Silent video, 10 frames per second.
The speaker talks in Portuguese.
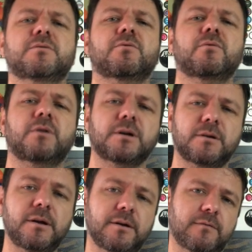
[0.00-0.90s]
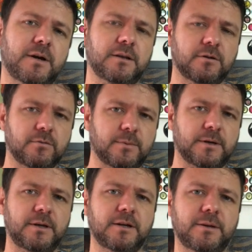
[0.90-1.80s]
coloca, é, vai dando uma
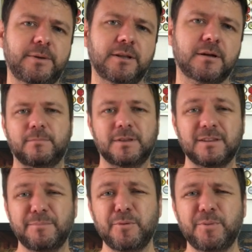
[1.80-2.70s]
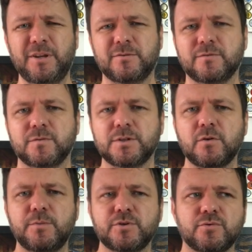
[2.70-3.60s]
incrementada. Na minha opinião, você
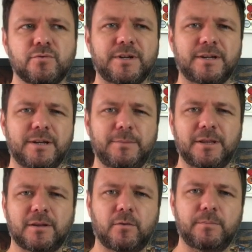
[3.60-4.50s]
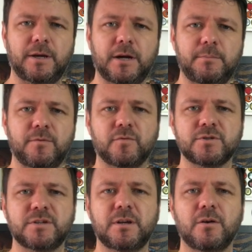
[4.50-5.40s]
começou a incrementar o BIAB,
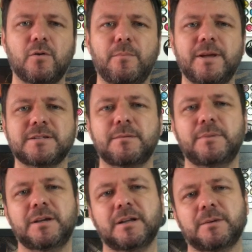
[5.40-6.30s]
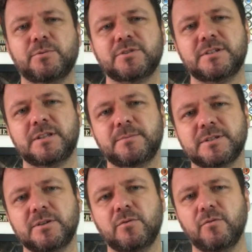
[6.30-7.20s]
você começa a migrar para o sistema single